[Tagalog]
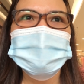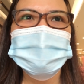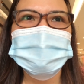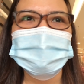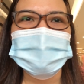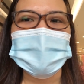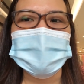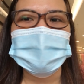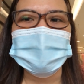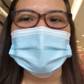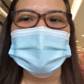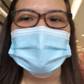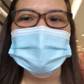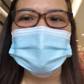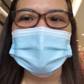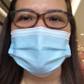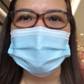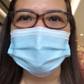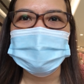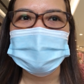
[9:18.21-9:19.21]
Para
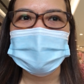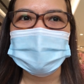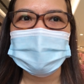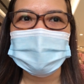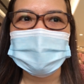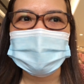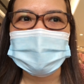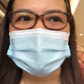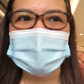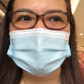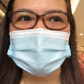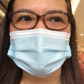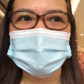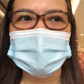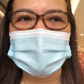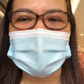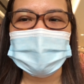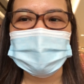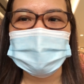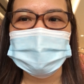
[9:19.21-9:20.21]
safe na din kasi
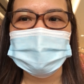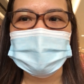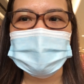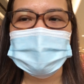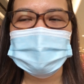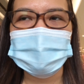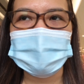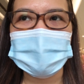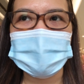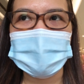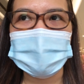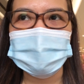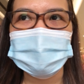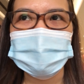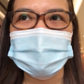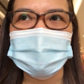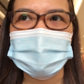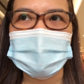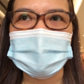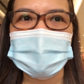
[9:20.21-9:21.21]
baka tumaas pa lalo
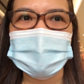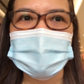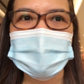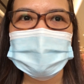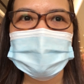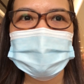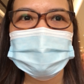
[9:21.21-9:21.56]
yung case.